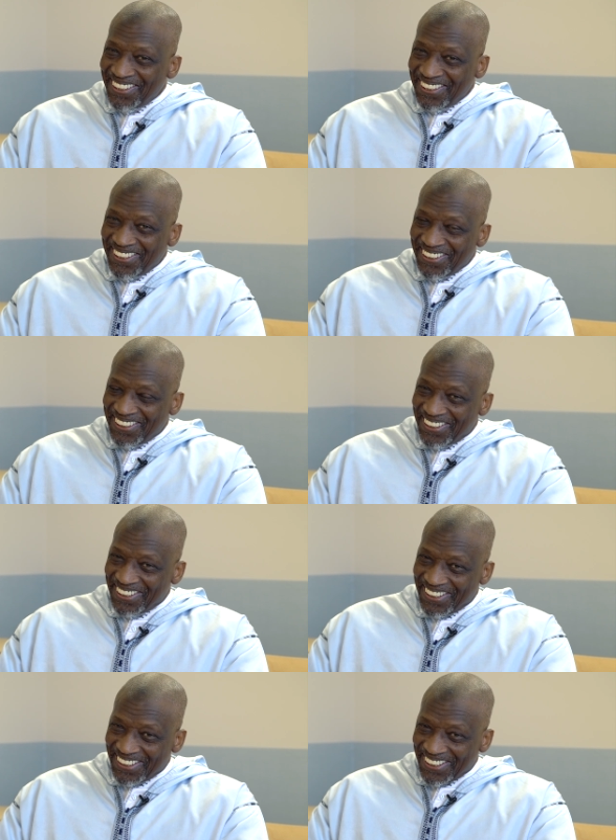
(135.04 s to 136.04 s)
vous récompense
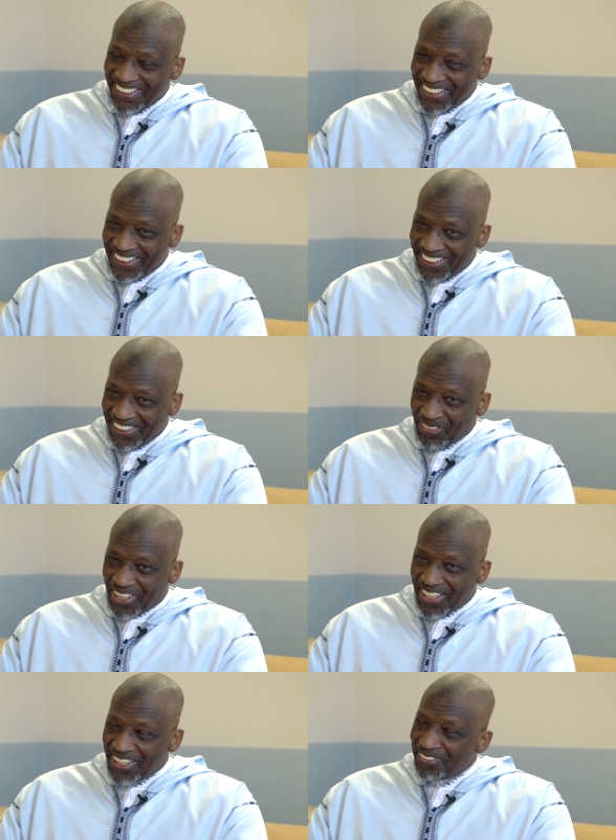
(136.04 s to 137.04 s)
par, par le meilleur.
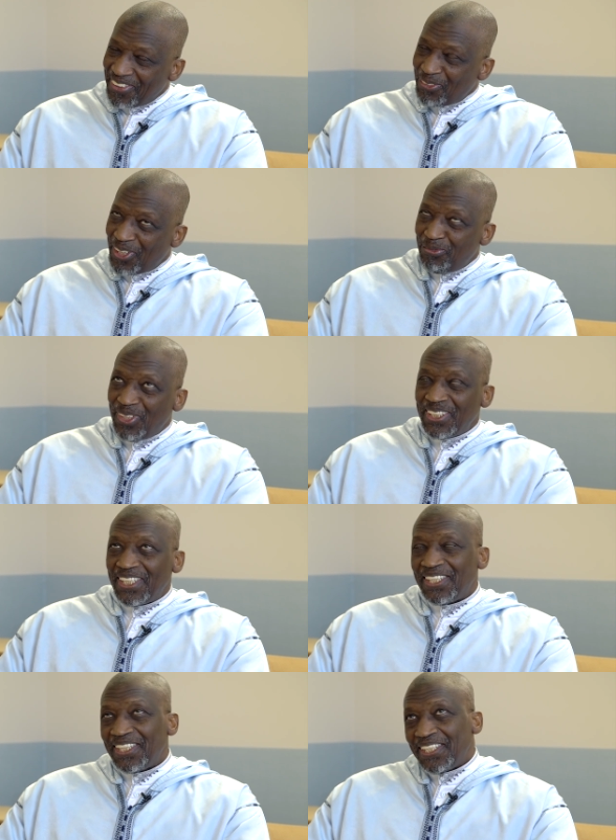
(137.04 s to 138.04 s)
Barakallahu Fik
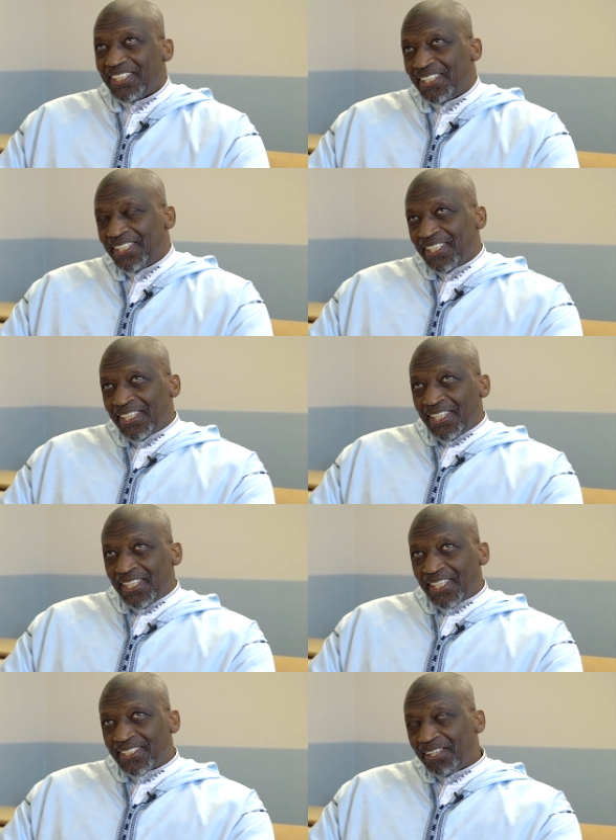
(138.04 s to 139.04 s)
Mohamed.
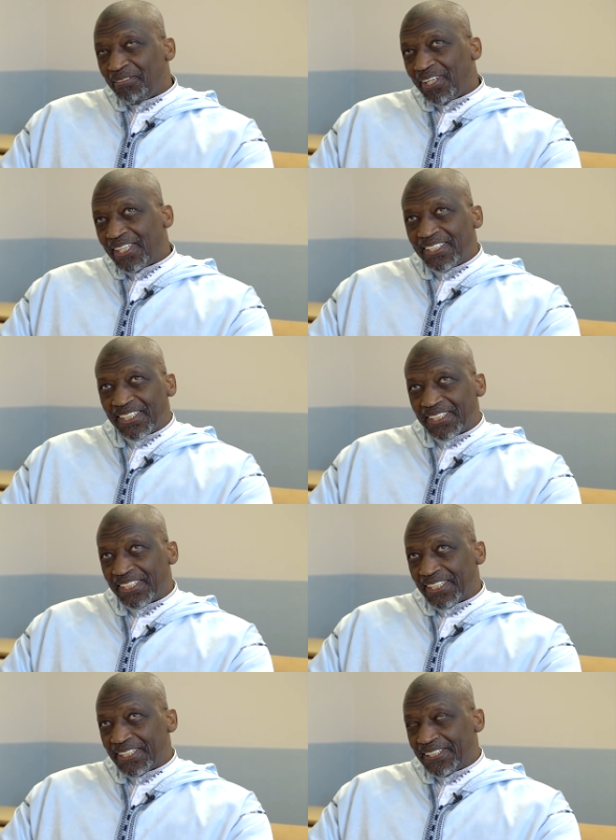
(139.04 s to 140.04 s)
L'enseignement à la science,